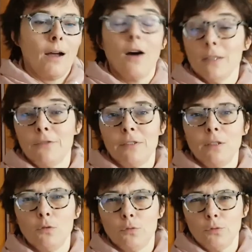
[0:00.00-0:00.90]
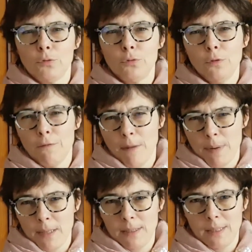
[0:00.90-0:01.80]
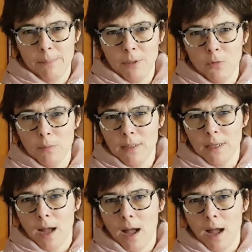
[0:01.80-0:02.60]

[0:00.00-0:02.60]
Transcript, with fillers: En effet, le kudzu va participer de manière